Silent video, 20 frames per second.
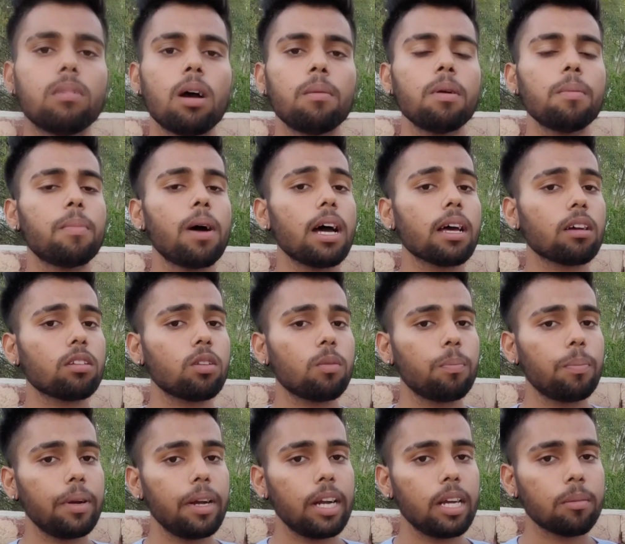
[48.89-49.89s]
अब मैं बात करता
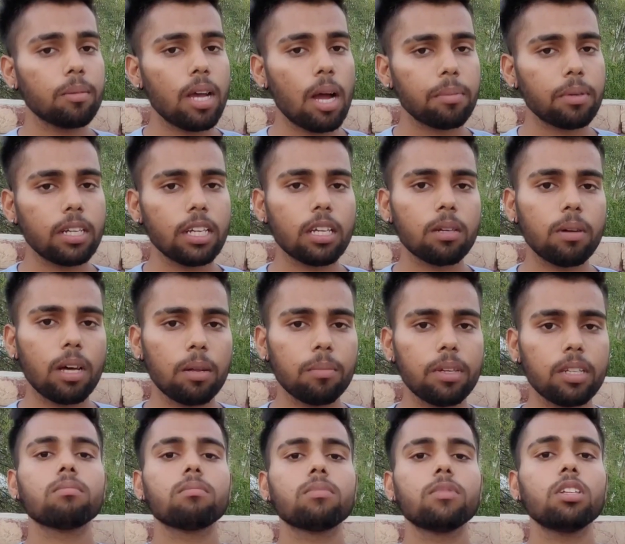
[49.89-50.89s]
हूँ पेड में अपडेट के बारे
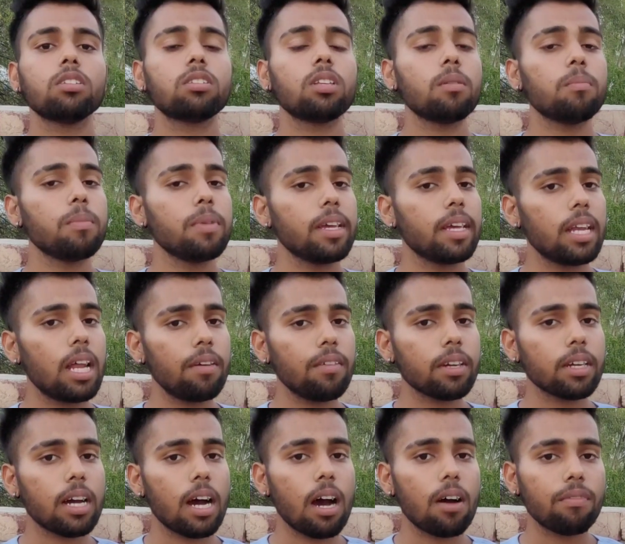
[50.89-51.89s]
में जिससे मेरा
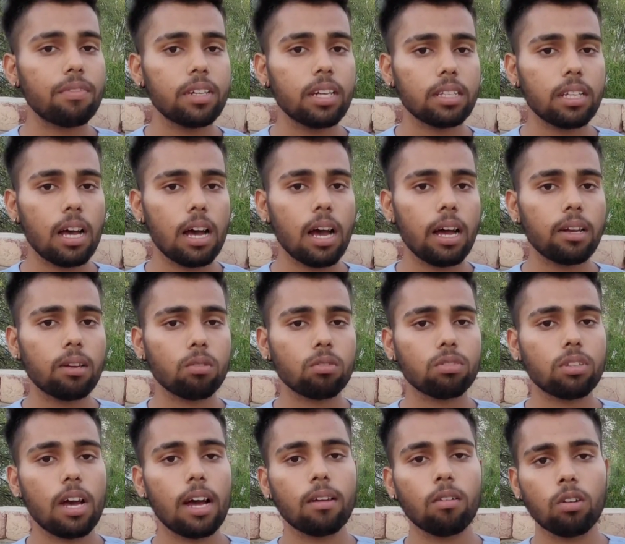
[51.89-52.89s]
भी काफ़ी ज़्यादा
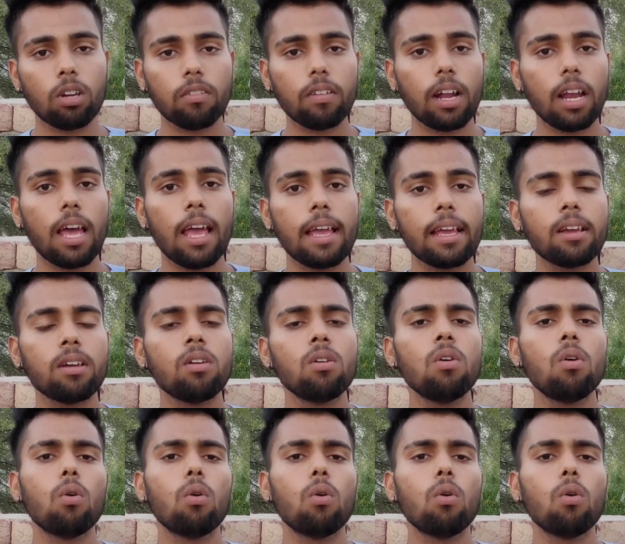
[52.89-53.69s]
नुकसान होने वाला है